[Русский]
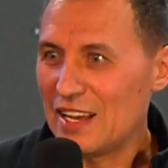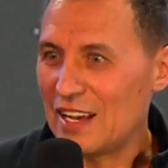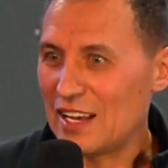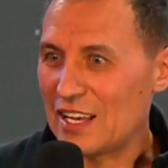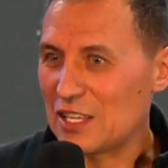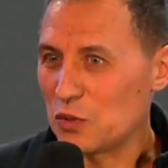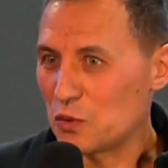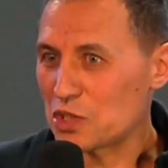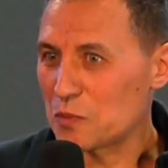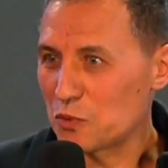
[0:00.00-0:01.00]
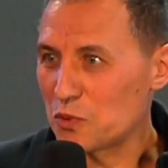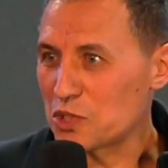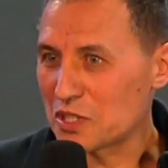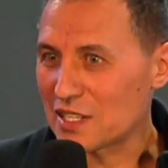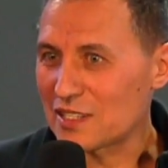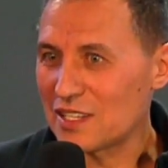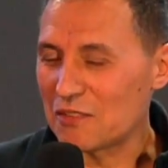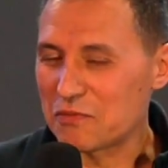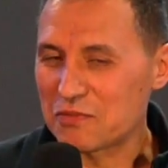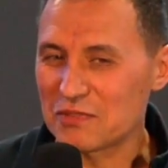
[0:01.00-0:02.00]
А, но уже будучи
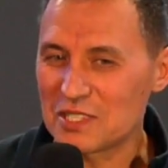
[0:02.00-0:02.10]
тогда в,